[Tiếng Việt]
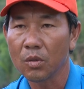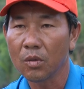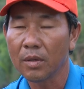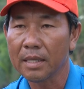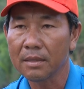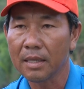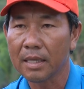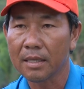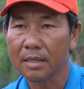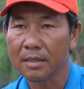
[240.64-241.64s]
tôi cố gắng
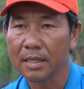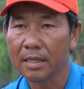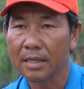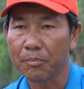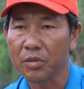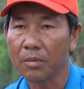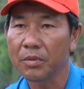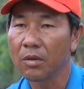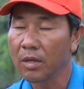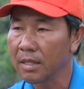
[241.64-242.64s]
là sẽ tập xong
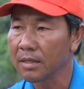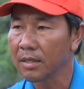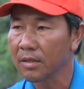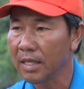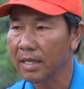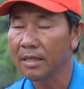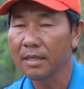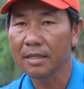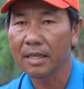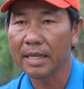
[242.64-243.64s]
nhiều hơn có
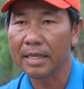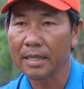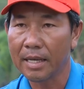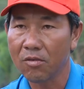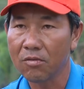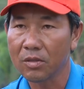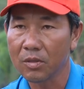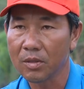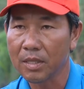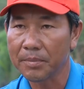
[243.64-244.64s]
thể tới ngày thi đấu
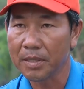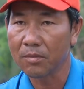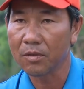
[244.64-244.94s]
tôi tập xong